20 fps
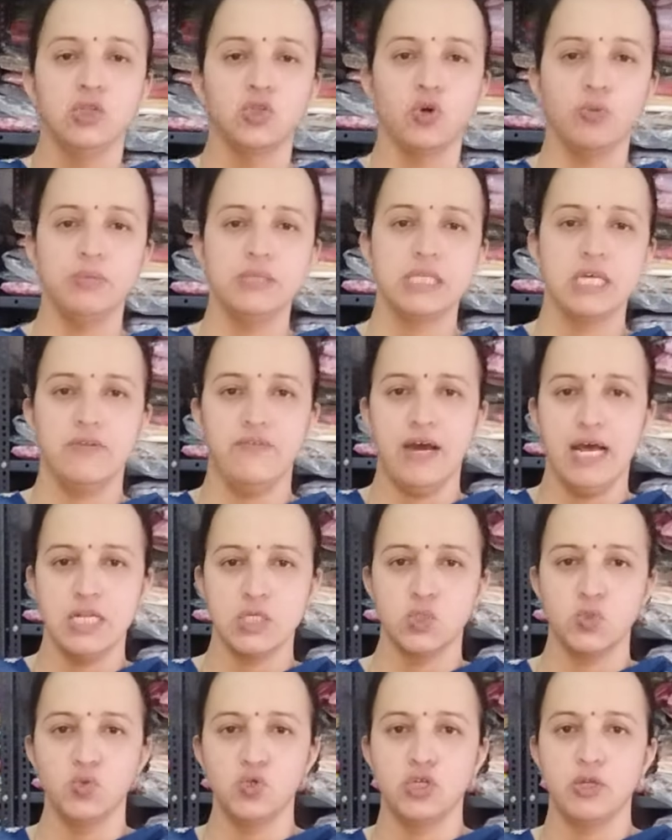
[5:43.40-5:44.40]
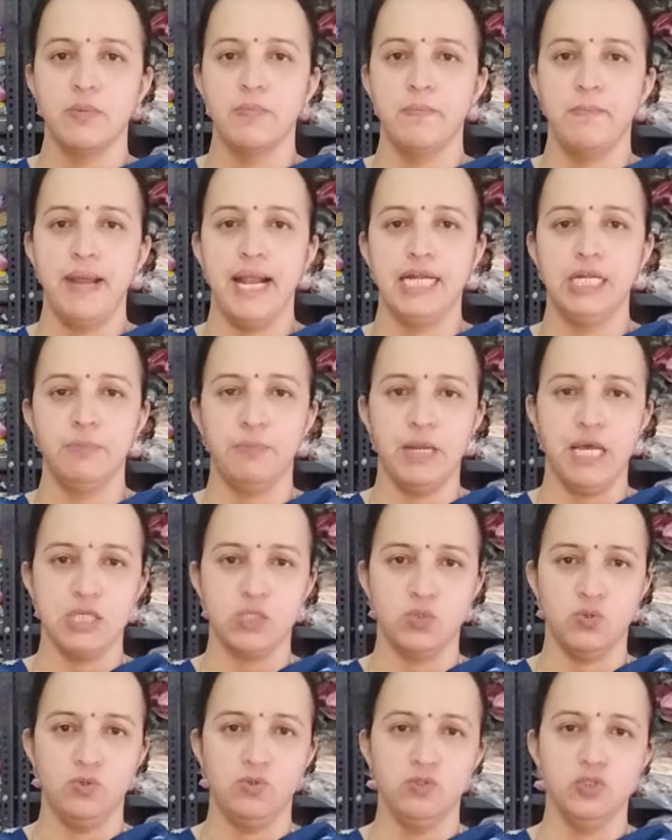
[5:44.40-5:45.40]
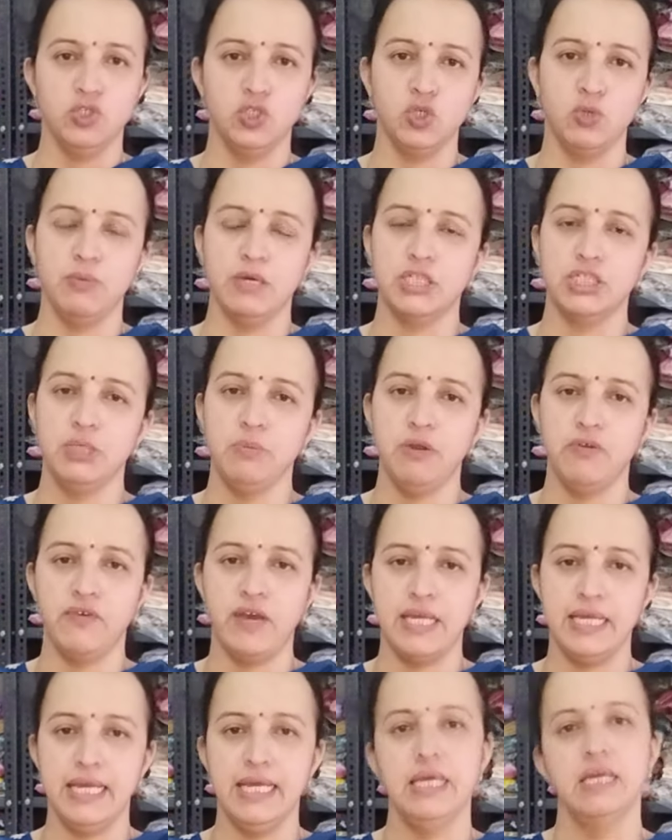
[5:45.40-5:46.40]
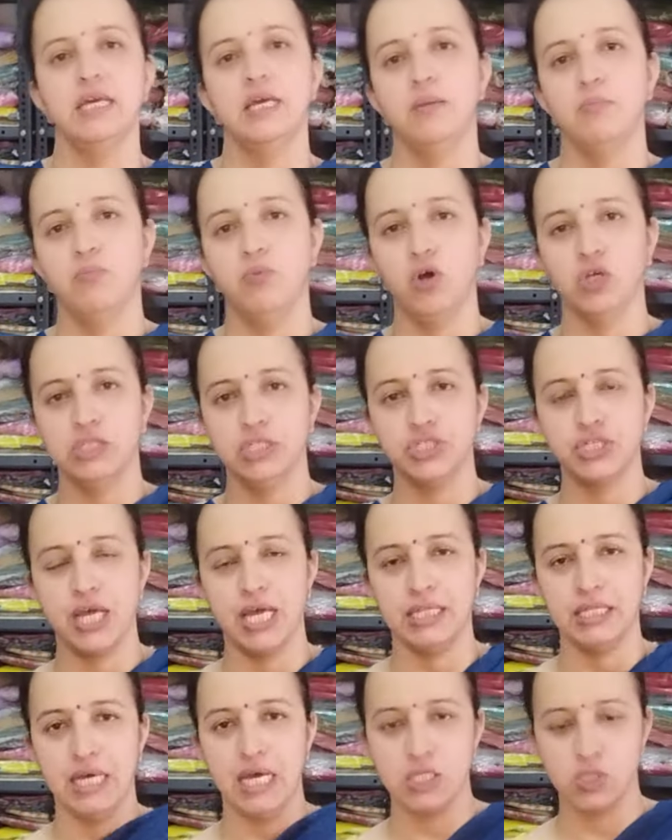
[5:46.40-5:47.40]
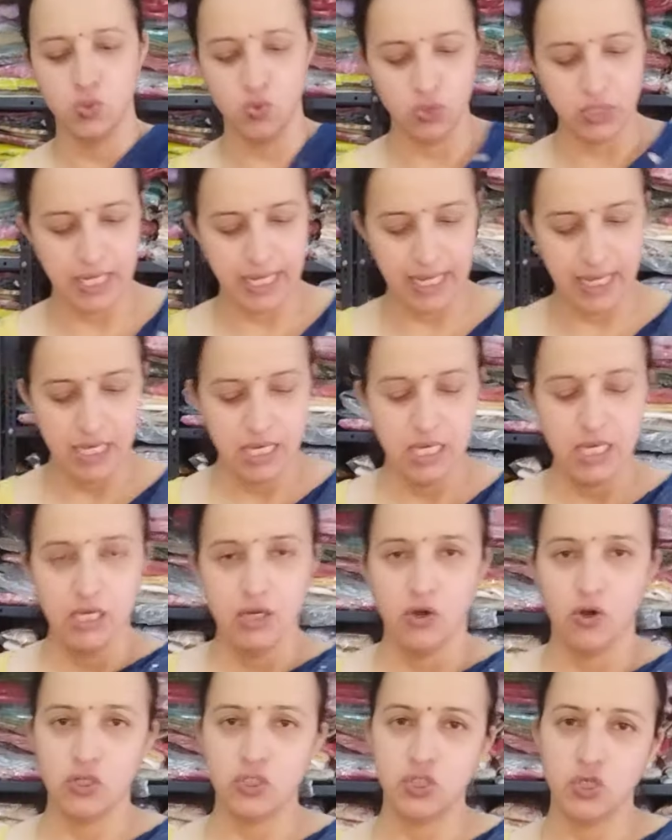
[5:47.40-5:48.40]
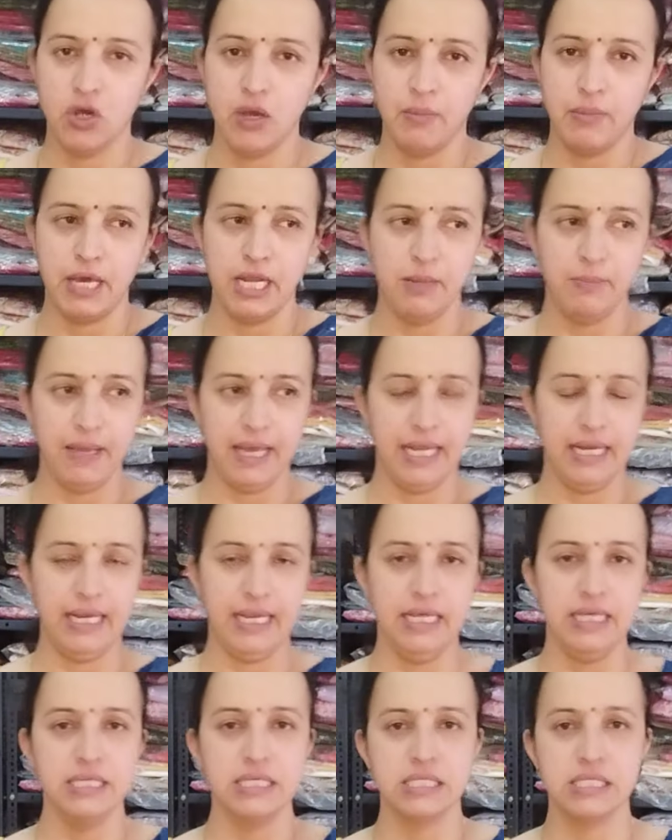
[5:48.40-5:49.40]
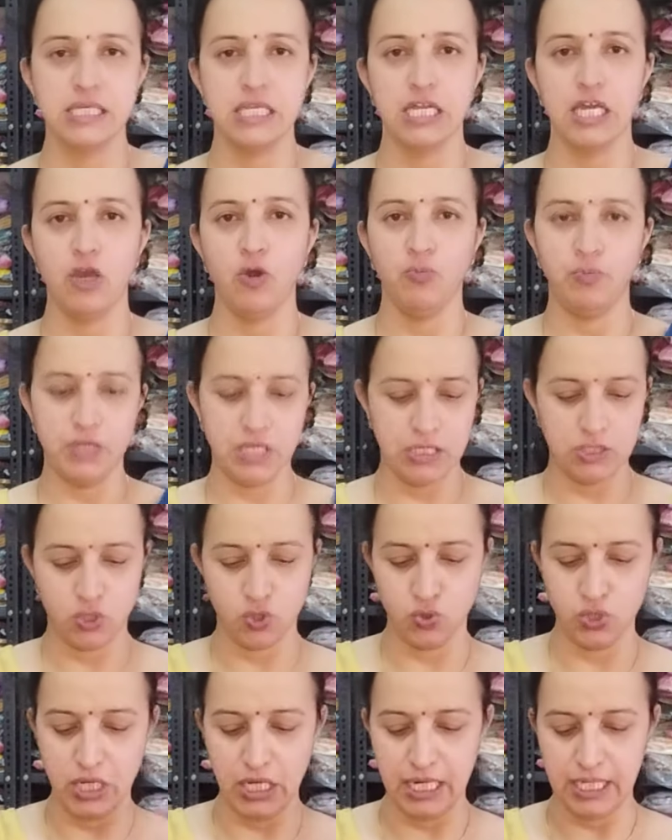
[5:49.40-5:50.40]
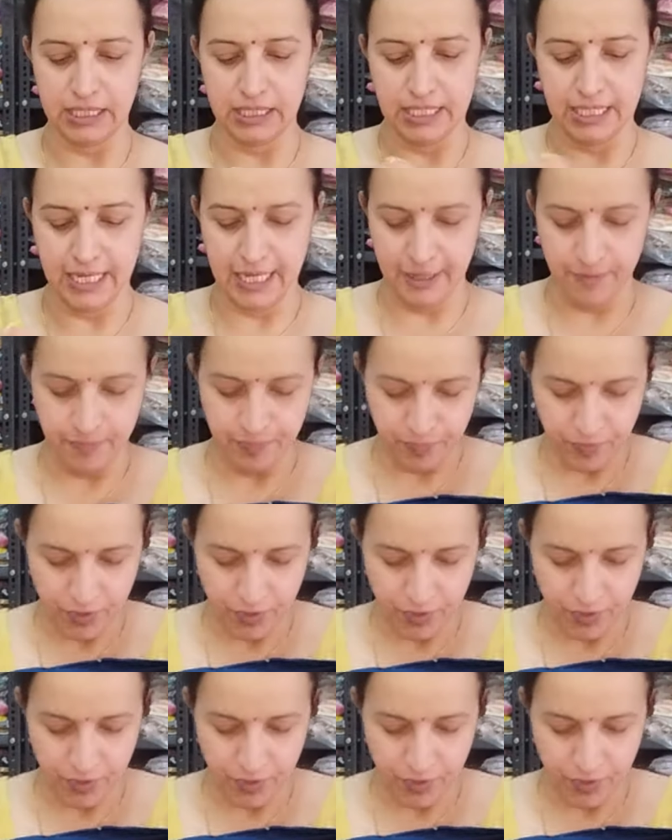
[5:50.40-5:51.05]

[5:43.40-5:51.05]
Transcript: तो भी सलवार सूट पैंट प्लाजो जो मर्जी बनवाइए बहुत ही शानदार सूट है और जो हमारी बहने सिर के ऊपर चुन्नी लेती हैं